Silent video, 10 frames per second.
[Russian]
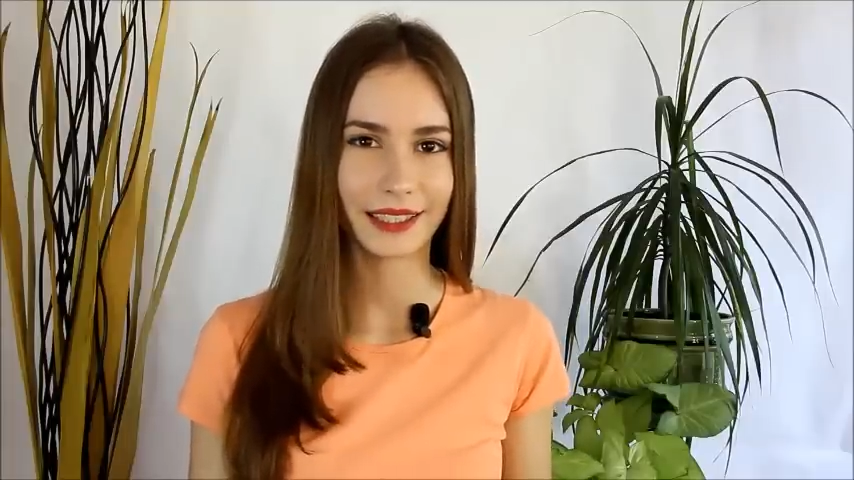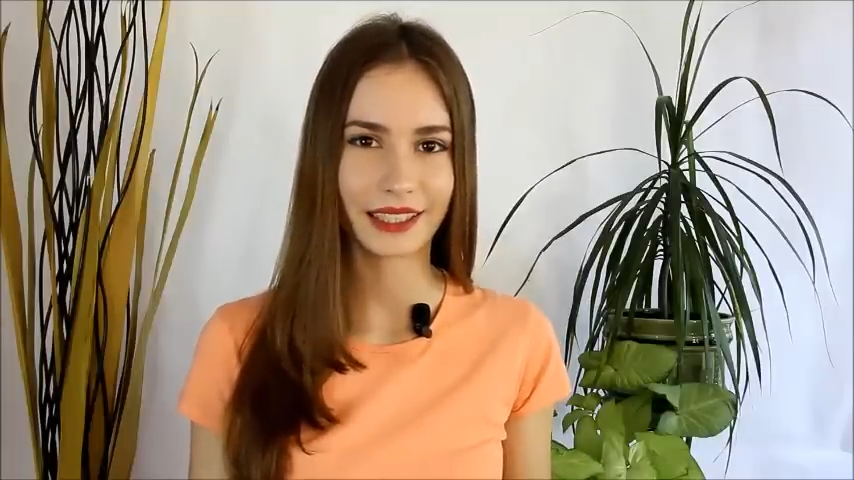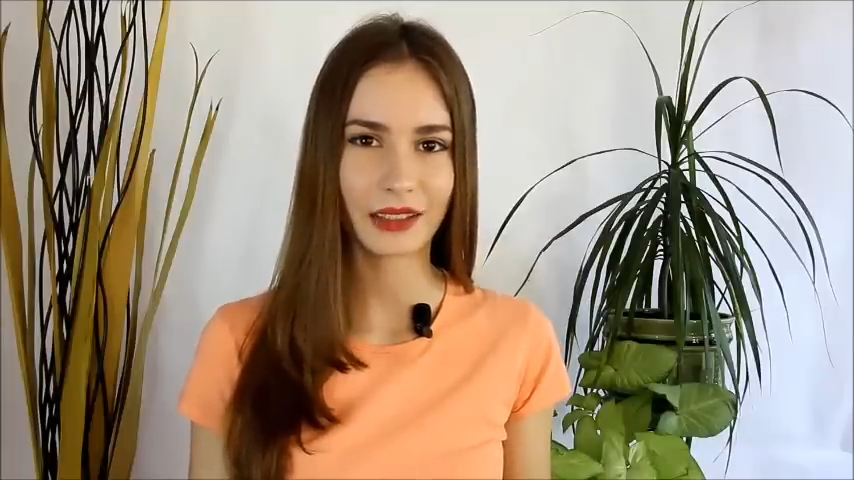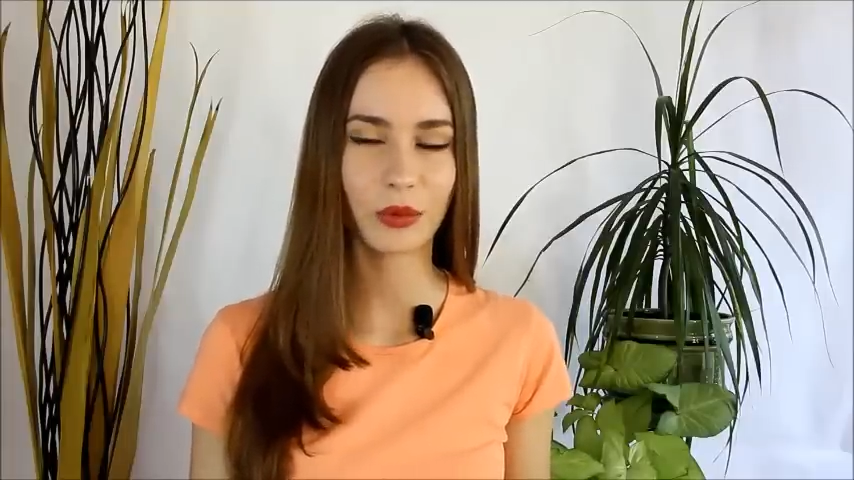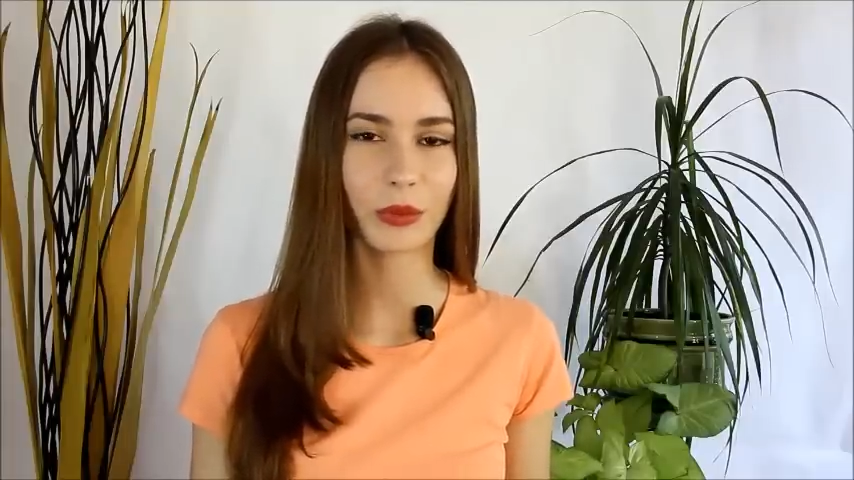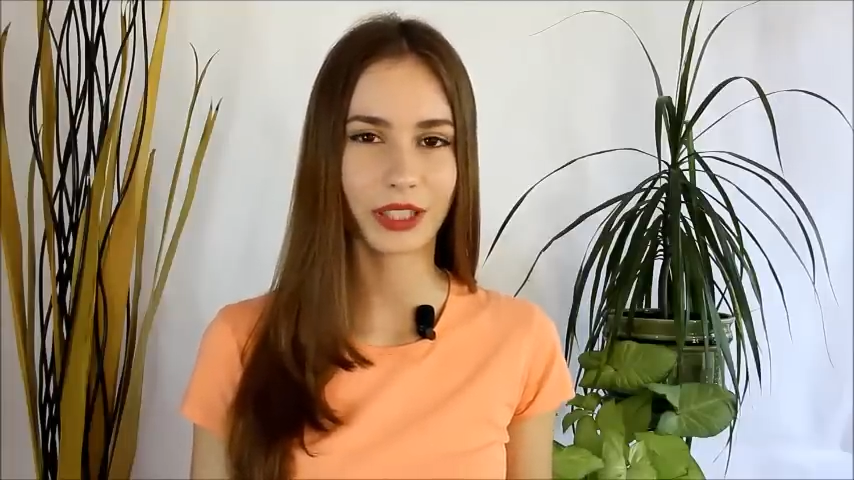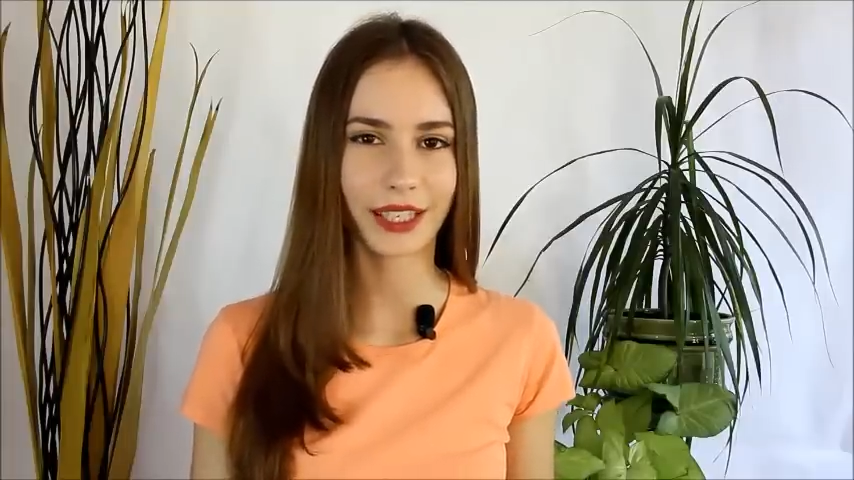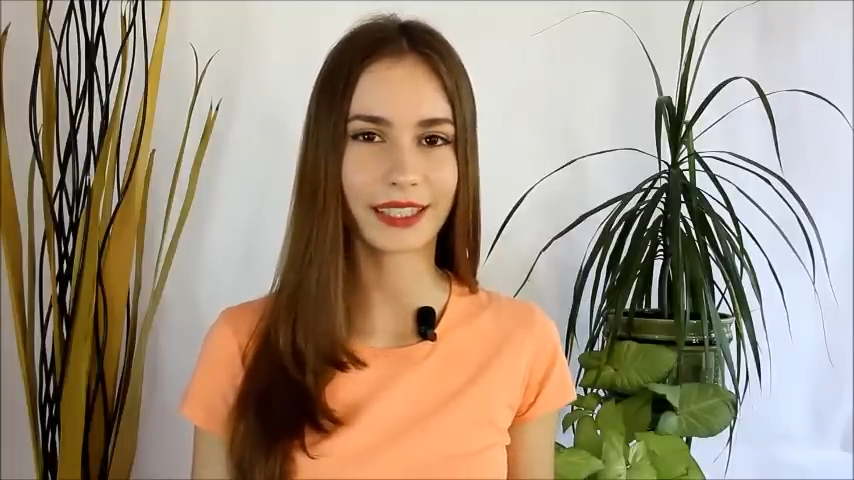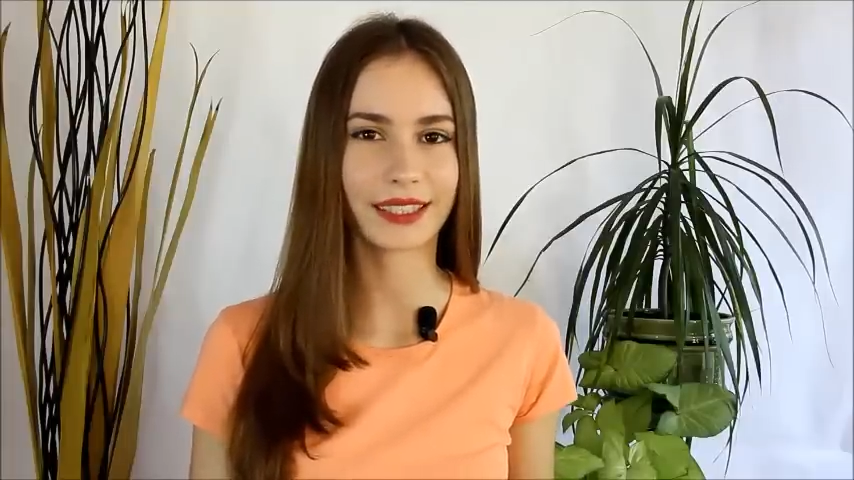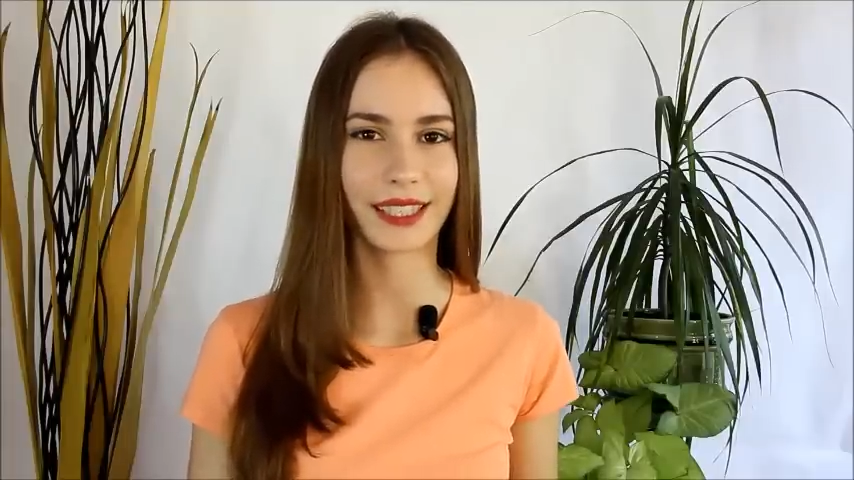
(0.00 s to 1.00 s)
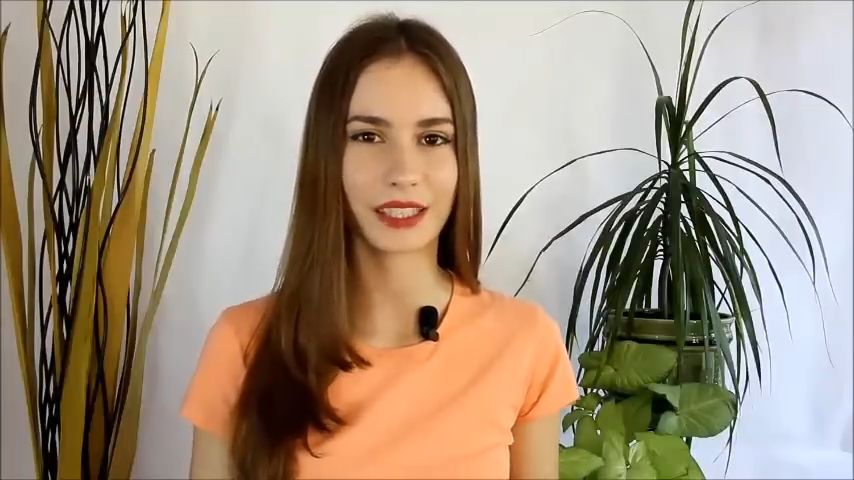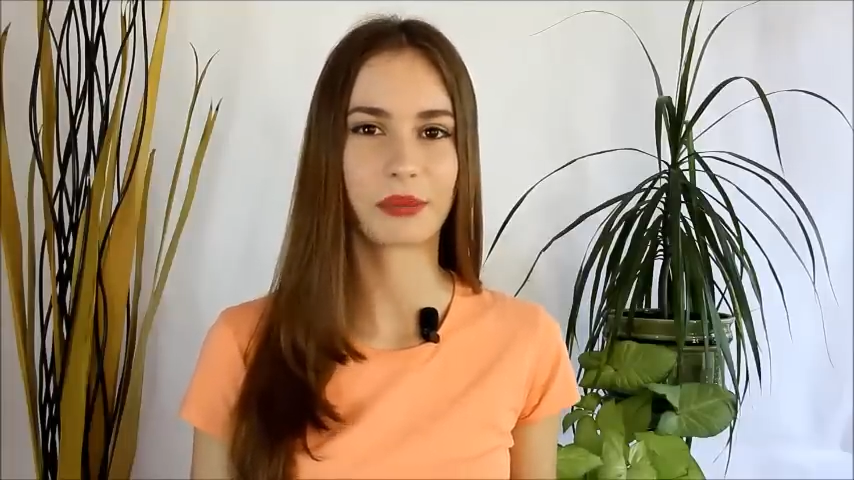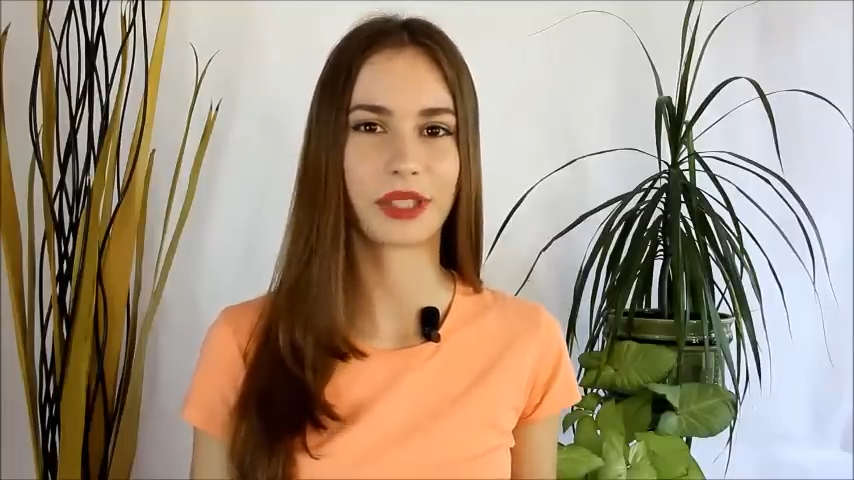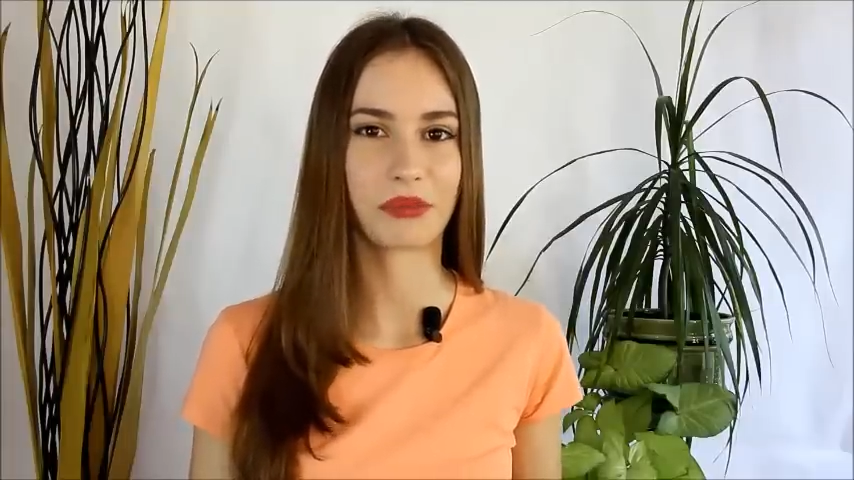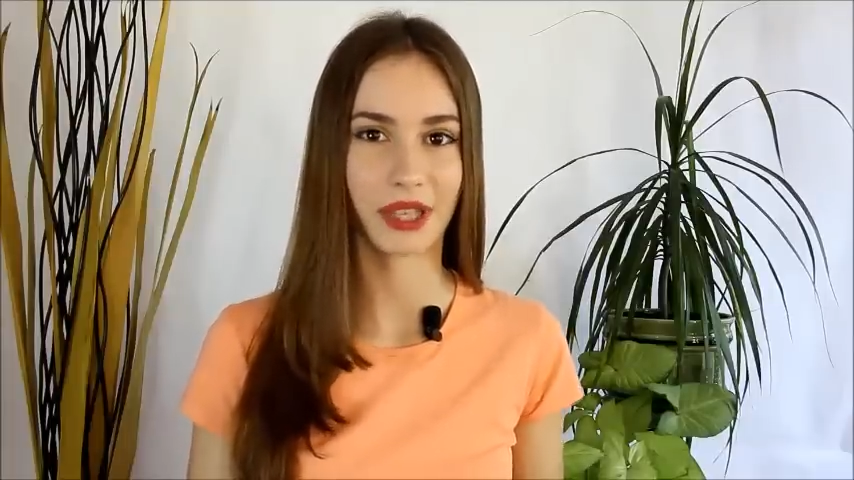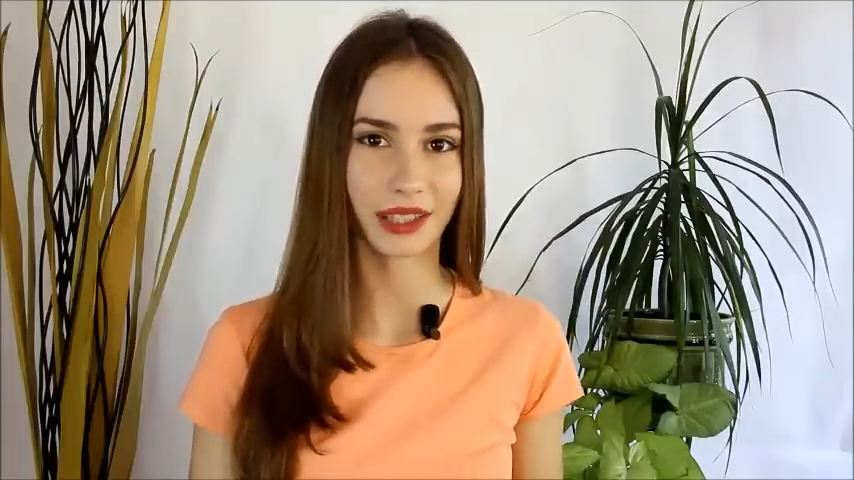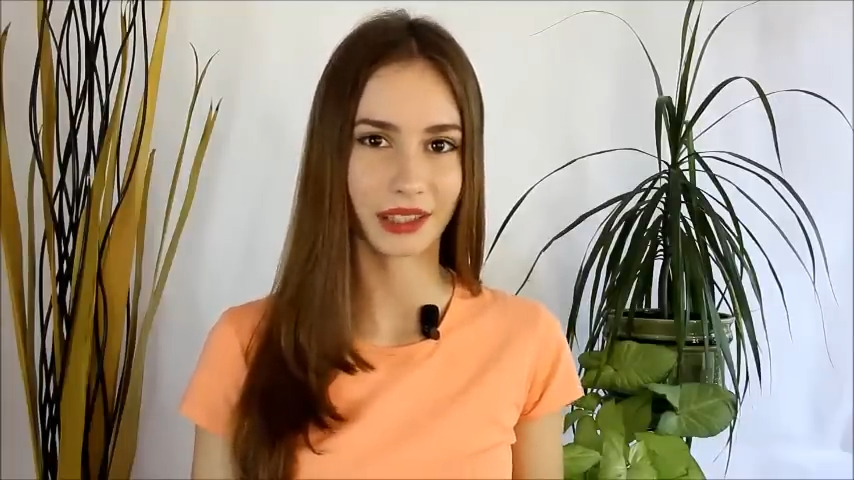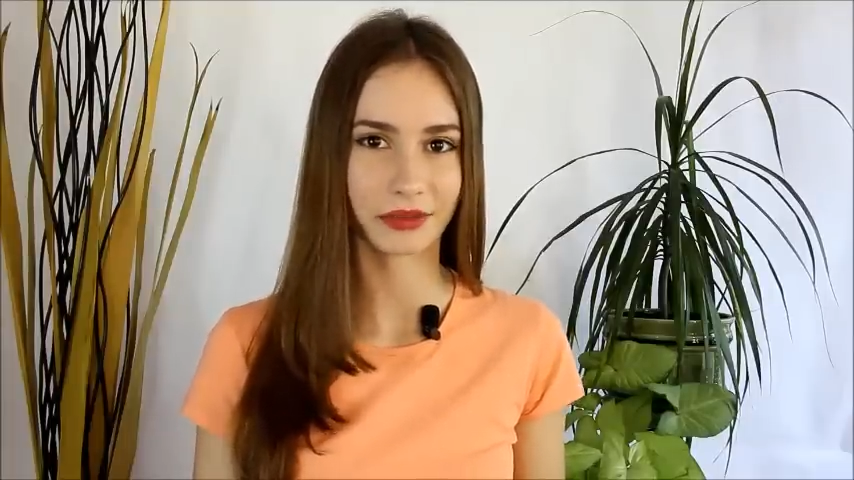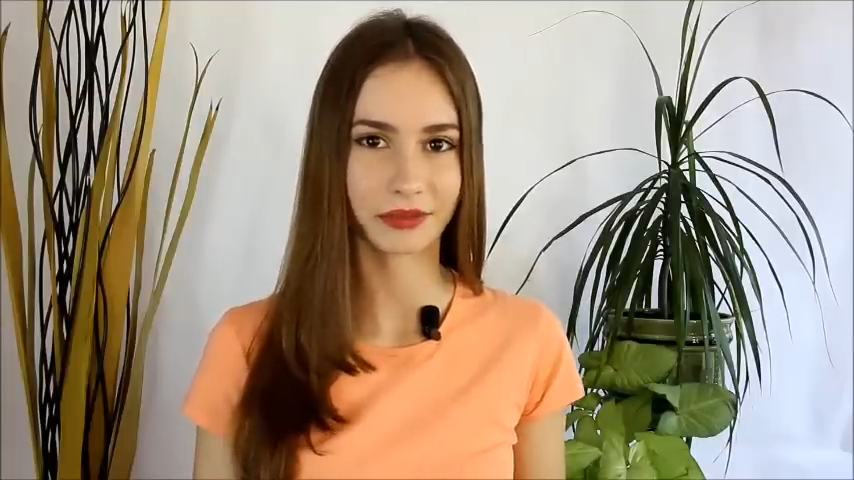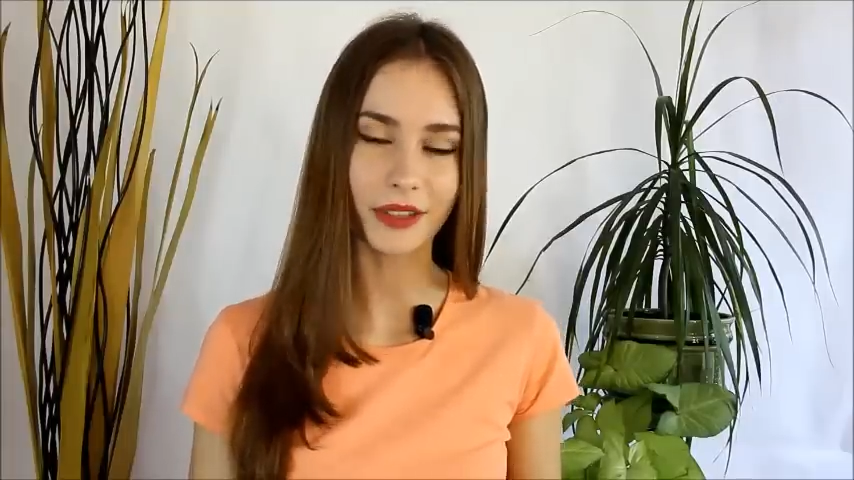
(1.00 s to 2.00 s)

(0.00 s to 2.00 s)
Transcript: Там у меня летали предметы.